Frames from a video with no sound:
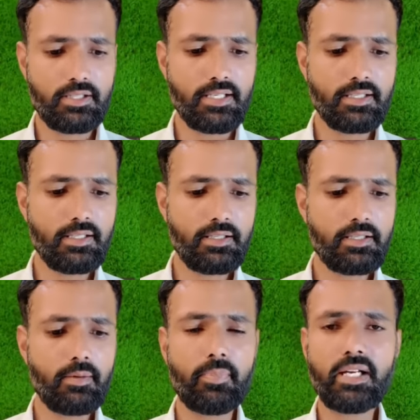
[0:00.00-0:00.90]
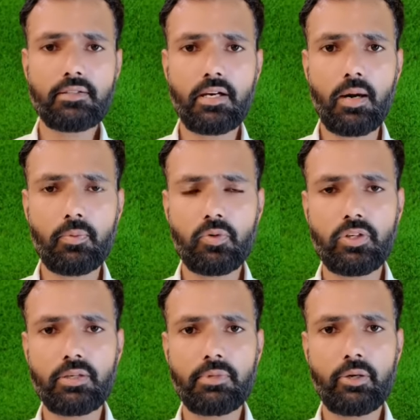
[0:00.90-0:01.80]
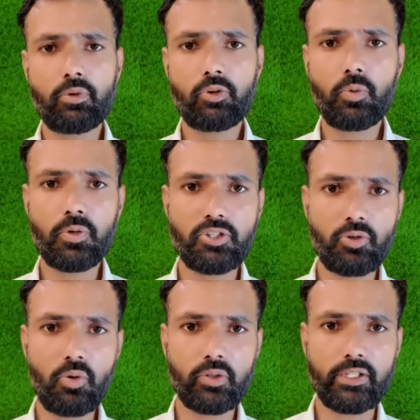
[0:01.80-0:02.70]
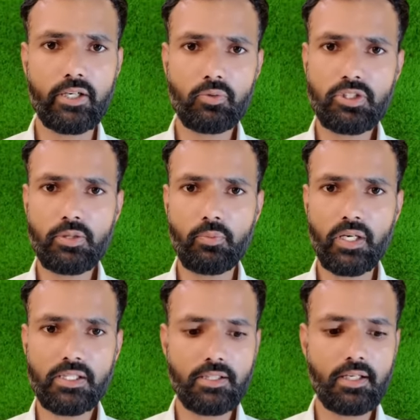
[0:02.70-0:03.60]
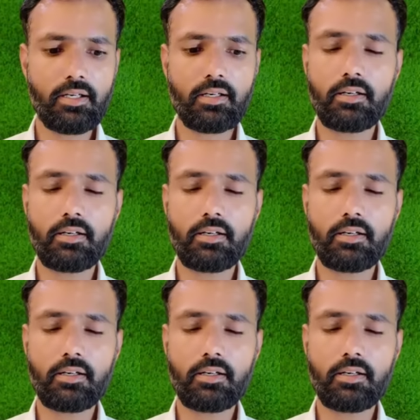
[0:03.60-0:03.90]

जैसे ही ये मैच आपको ड्रीम इलेवन के ऊपर शो होता है उसी वक्त ये